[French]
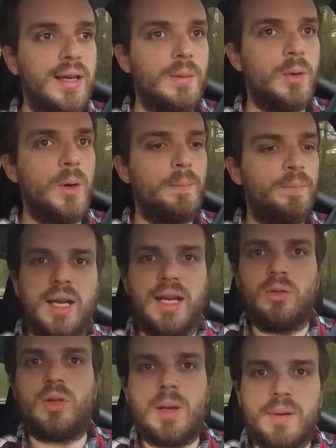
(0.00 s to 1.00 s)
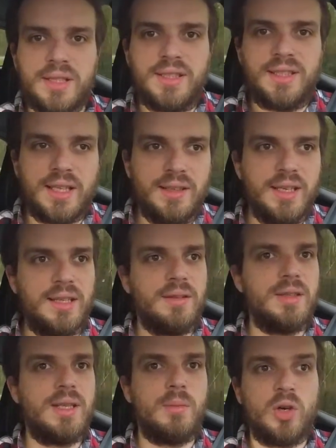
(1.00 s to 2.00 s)
également. Et donc la partie technique est
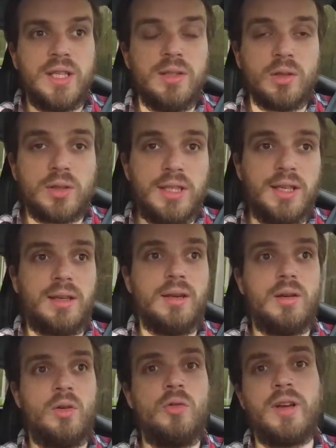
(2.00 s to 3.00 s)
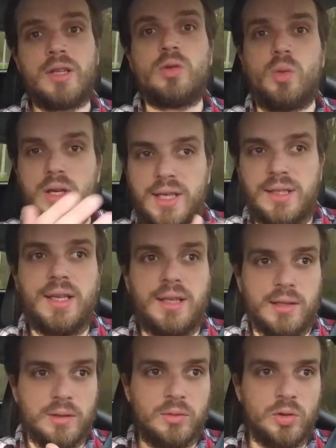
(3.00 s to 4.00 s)
évidemment identique aux versions
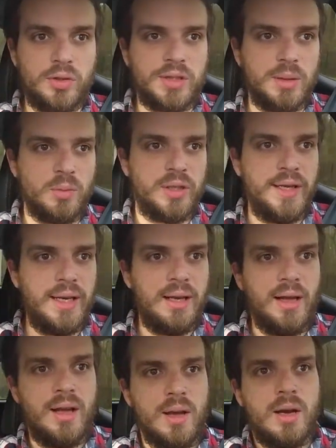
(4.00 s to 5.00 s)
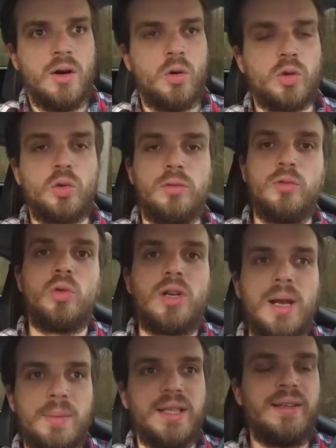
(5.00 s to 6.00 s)
électriques de ces modèles. On retrouve
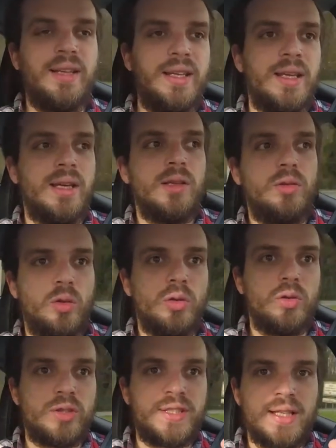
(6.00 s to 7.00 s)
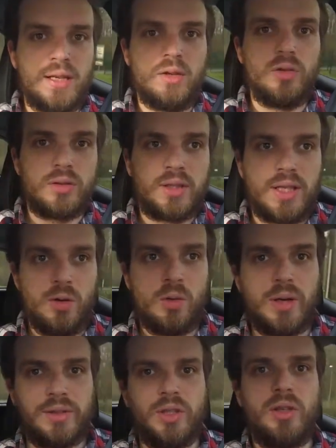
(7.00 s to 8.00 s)
donc la batterie de 50
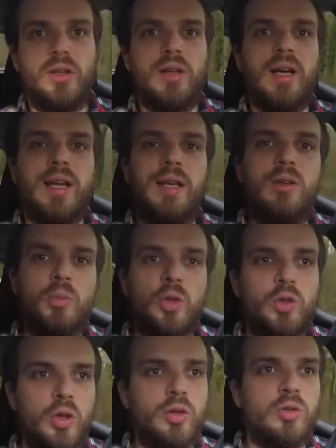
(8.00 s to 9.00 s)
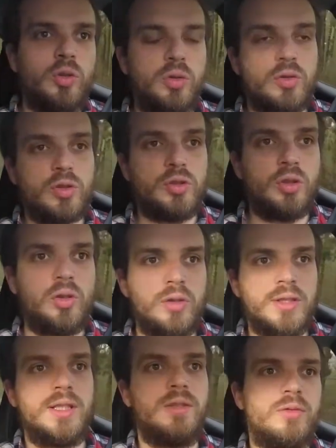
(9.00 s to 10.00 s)
kWh et le moteur de
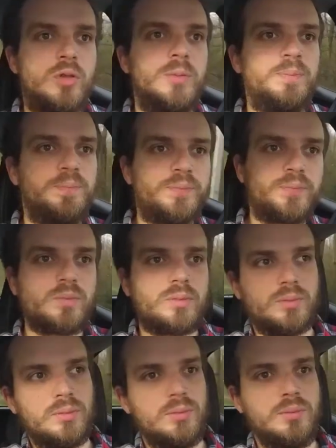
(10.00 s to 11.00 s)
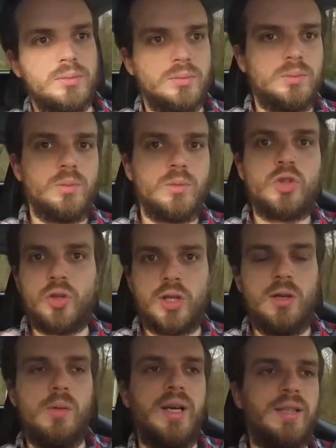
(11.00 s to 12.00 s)
136 chevaux, 100
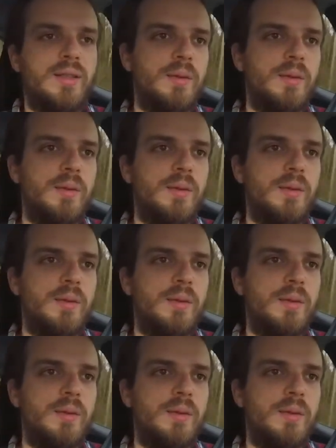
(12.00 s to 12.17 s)
kW